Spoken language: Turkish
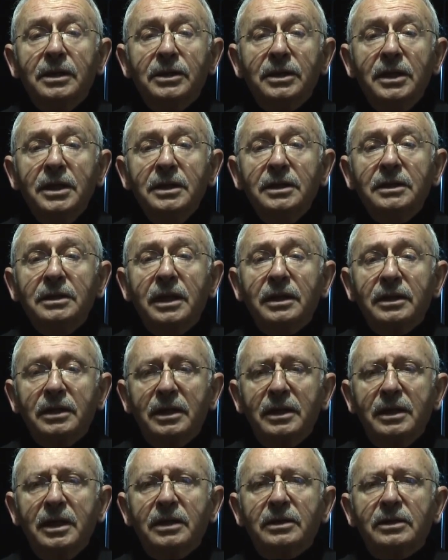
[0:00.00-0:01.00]
yeniden
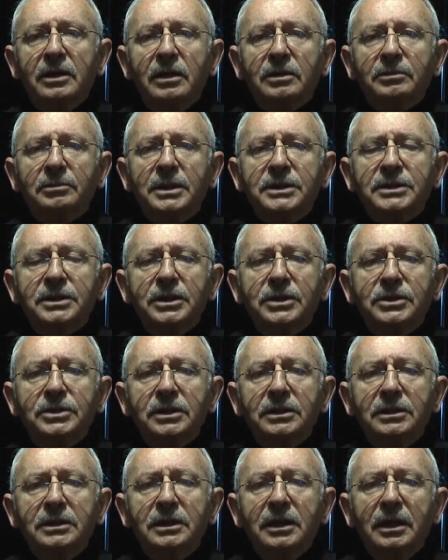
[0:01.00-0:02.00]
ayağa kalkması
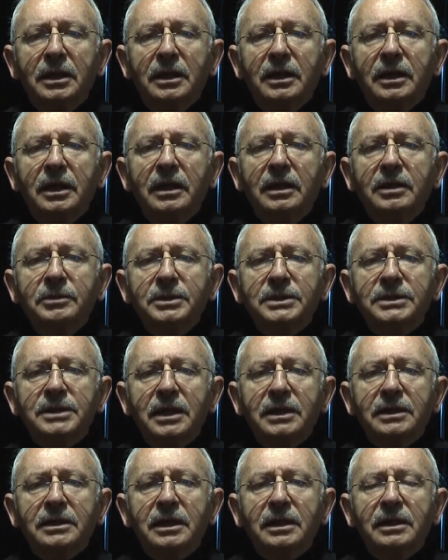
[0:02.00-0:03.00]
için
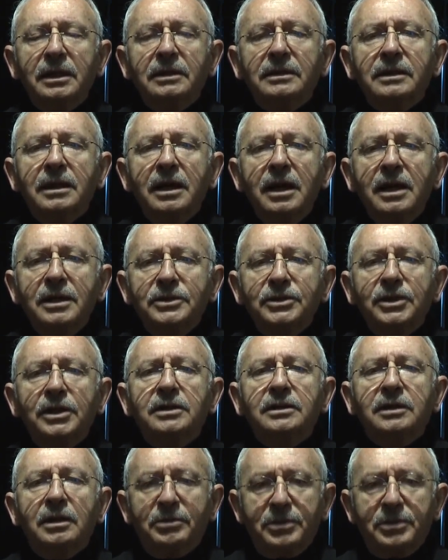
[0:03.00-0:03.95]
elimizden gelen her şeyi